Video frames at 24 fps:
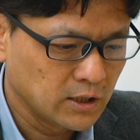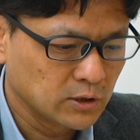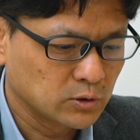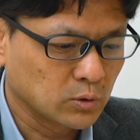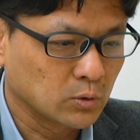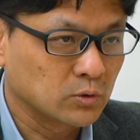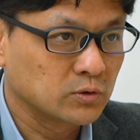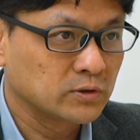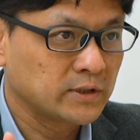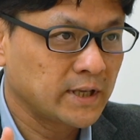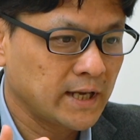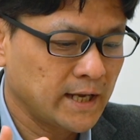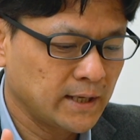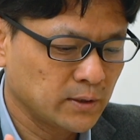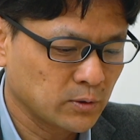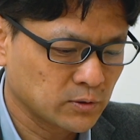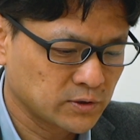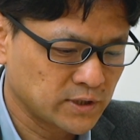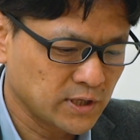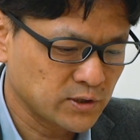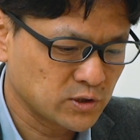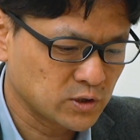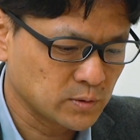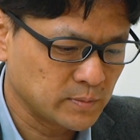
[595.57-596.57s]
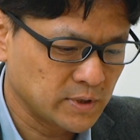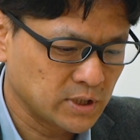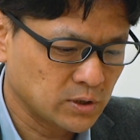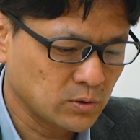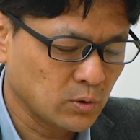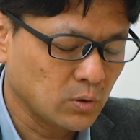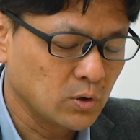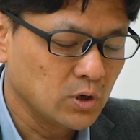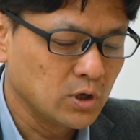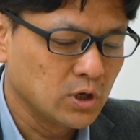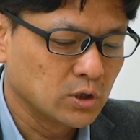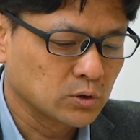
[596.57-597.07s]
特定の設備
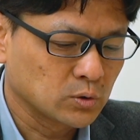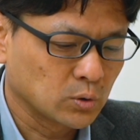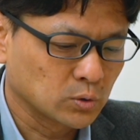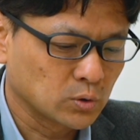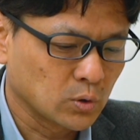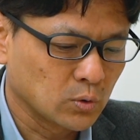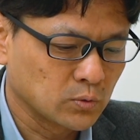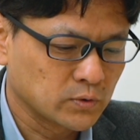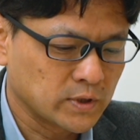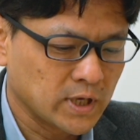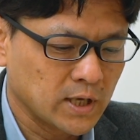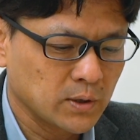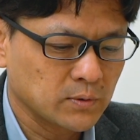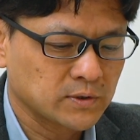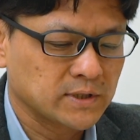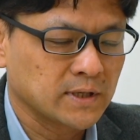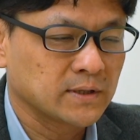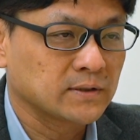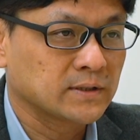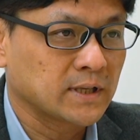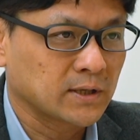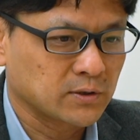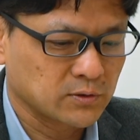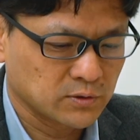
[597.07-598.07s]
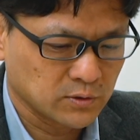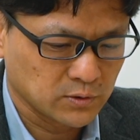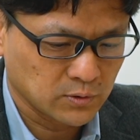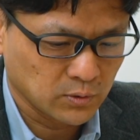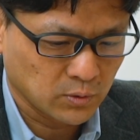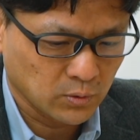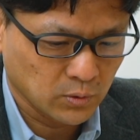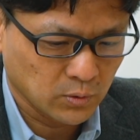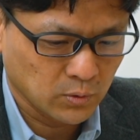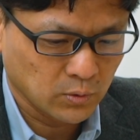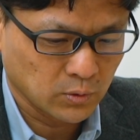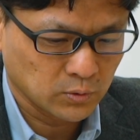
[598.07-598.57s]
と都道府県を選択する
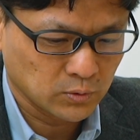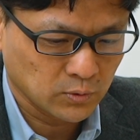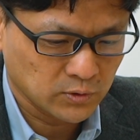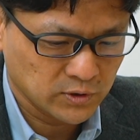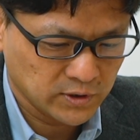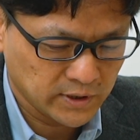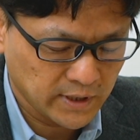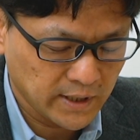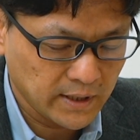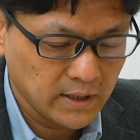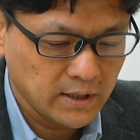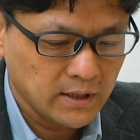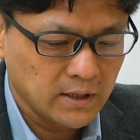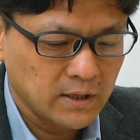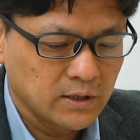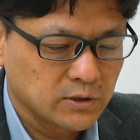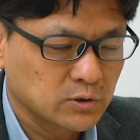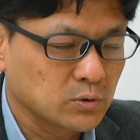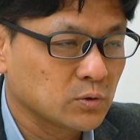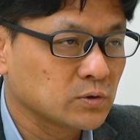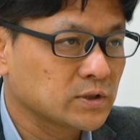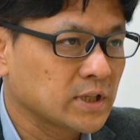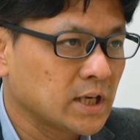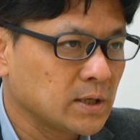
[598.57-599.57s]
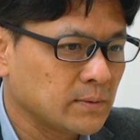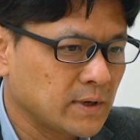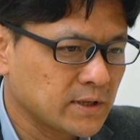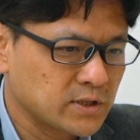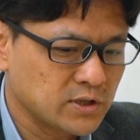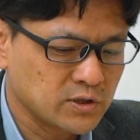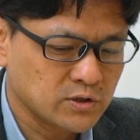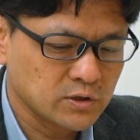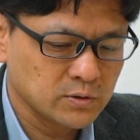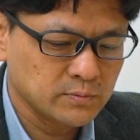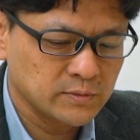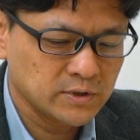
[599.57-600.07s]
方法として、詳細は
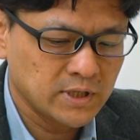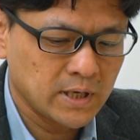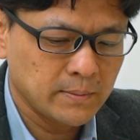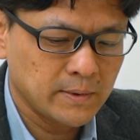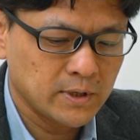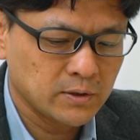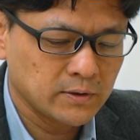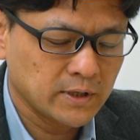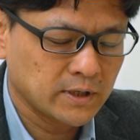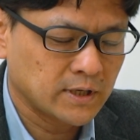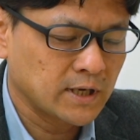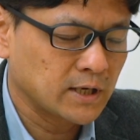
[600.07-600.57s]
実務レベルで